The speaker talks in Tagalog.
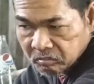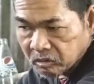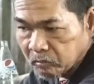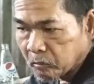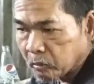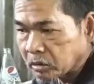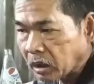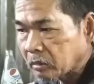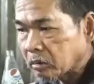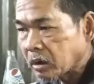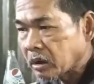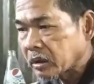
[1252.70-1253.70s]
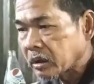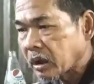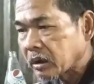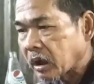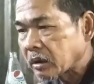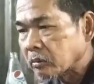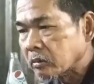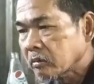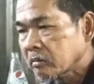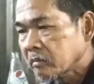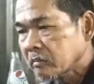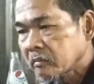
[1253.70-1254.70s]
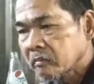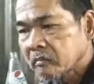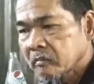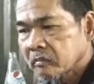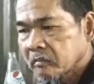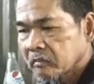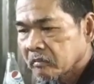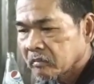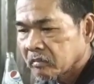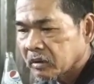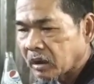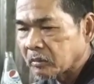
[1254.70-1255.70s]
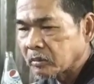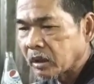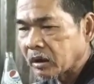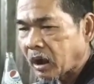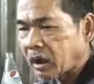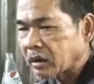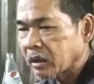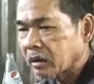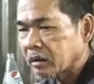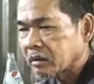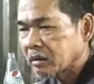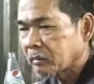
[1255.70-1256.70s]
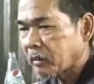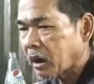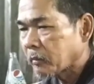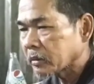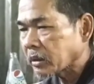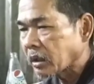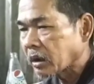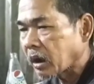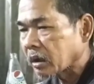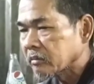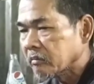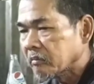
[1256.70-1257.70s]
Binubuhusan ko lang yun ng galon. Nang? Galon niyang ari, namamatay eh, agad.